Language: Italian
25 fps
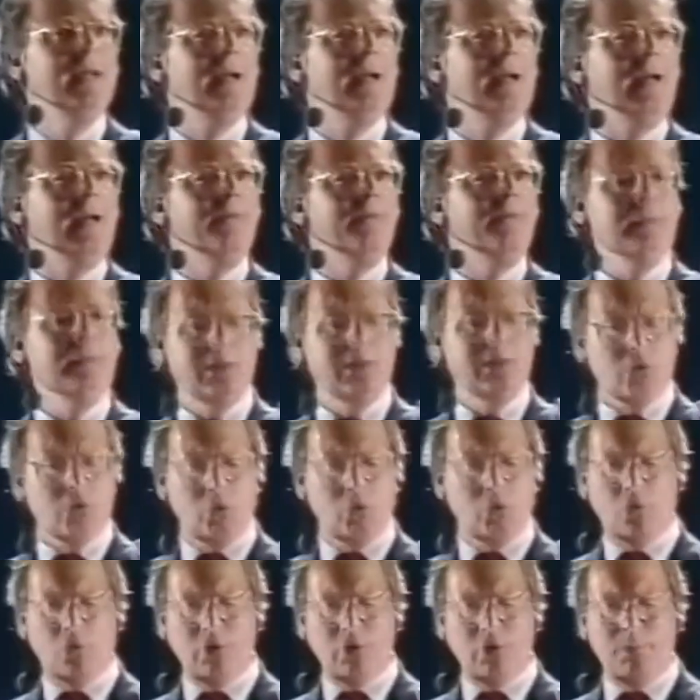ha
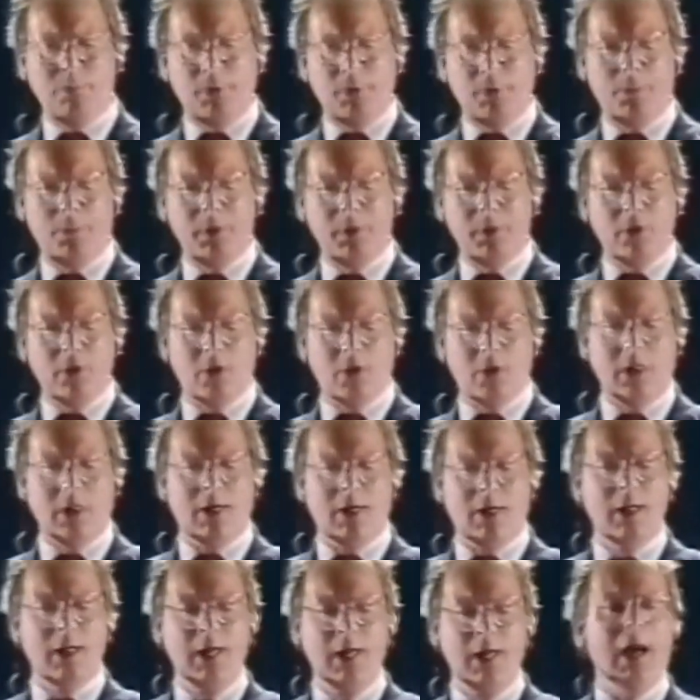visto con i propri
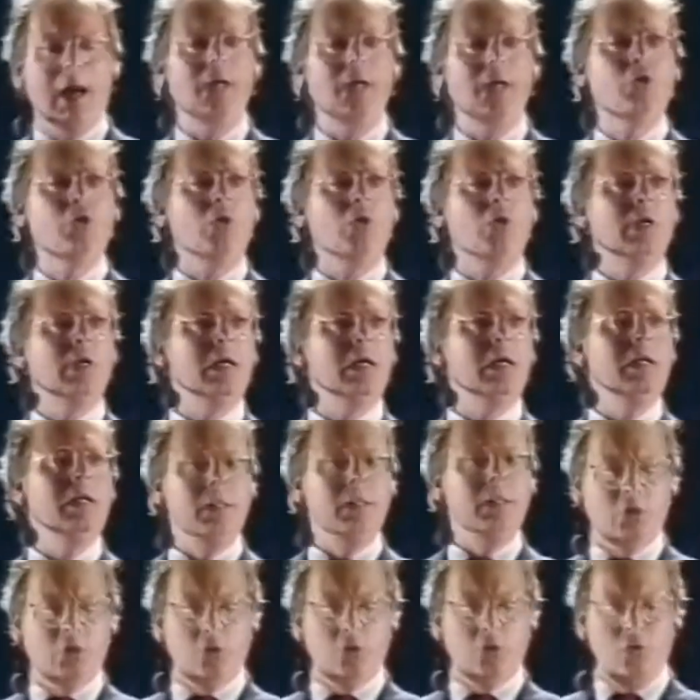occhi, a ciò che
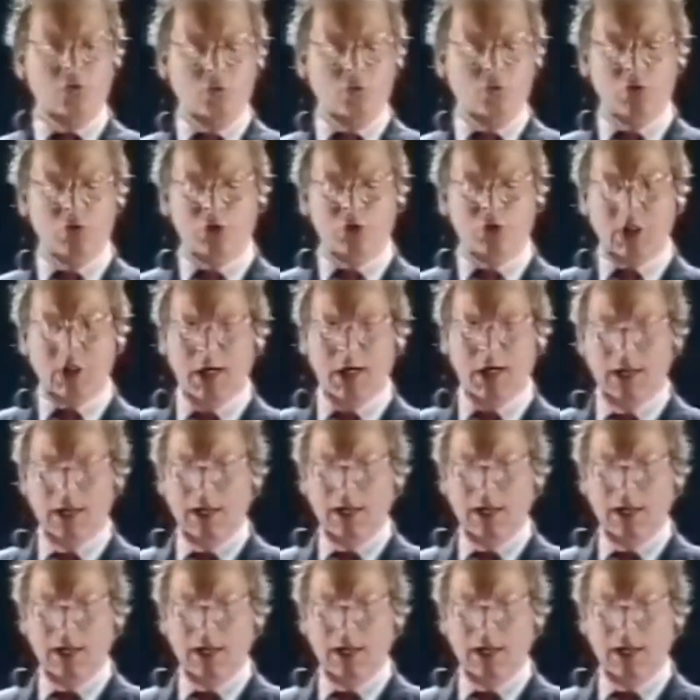egli conosce,